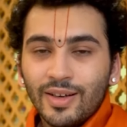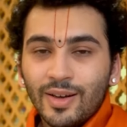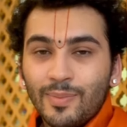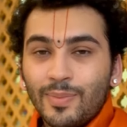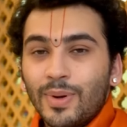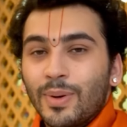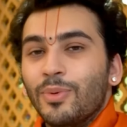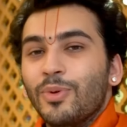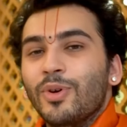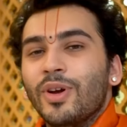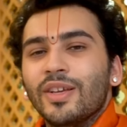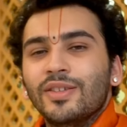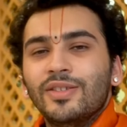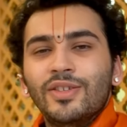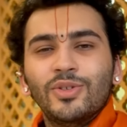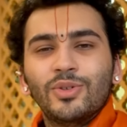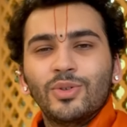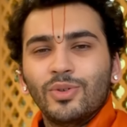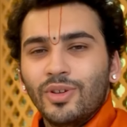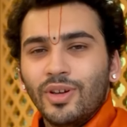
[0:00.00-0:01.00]
प्रभु कैसी
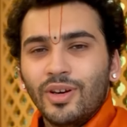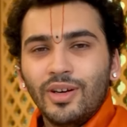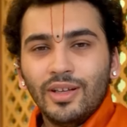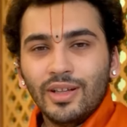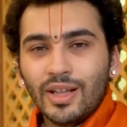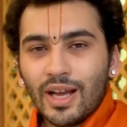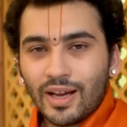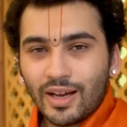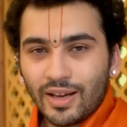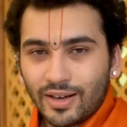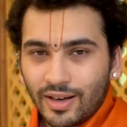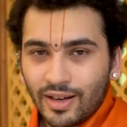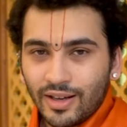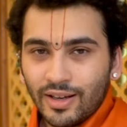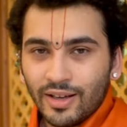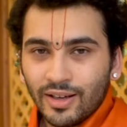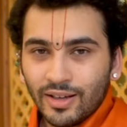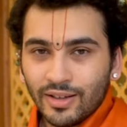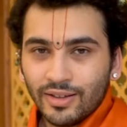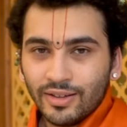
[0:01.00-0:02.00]
सुंदर लीला कर रहे
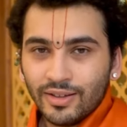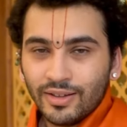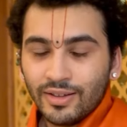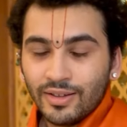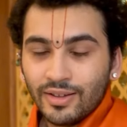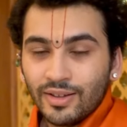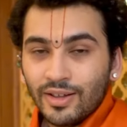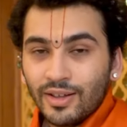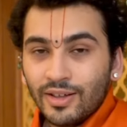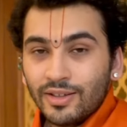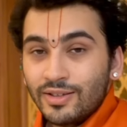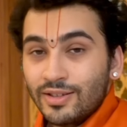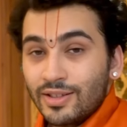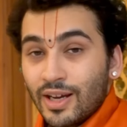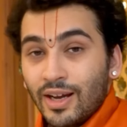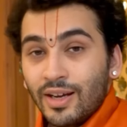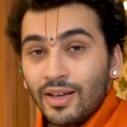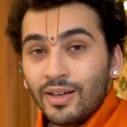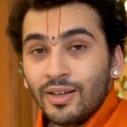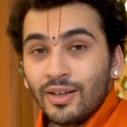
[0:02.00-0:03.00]
हैं
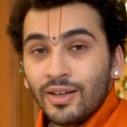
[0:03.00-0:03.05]
जहाँ